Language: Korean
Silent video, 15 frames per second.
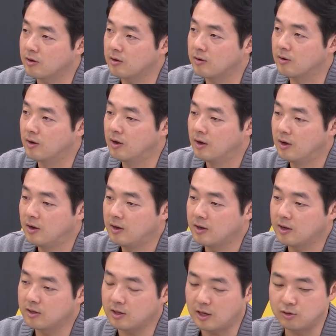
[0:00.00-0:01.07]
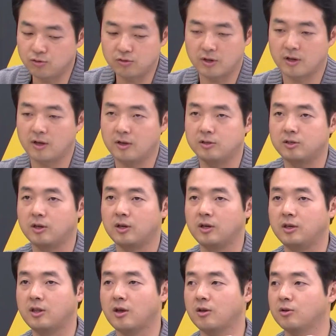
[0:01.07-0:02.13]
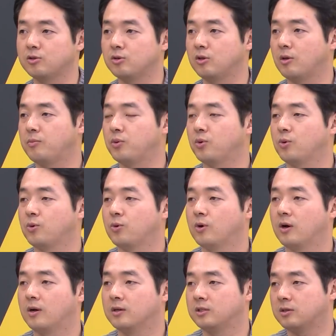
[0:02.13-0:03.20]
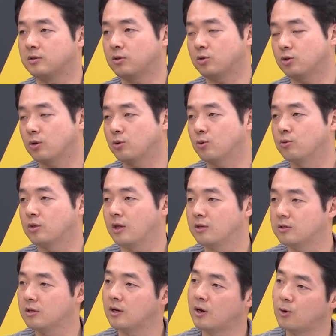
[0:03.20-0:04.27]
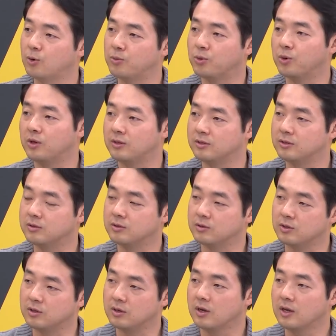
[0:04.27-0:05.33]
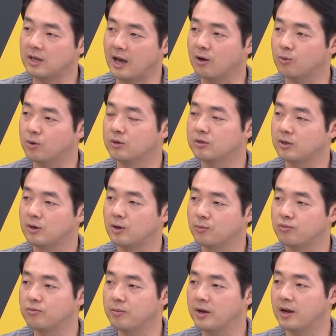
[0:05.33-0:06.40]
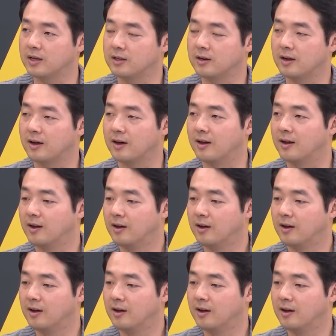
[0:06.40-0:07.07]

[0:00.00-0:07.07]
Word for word: 예. 그러니까 단순하게 이제 이낙연 전 대표가 이제 쳐놓은 텐트 아래로 모이는 야권 세력뿐만 아니라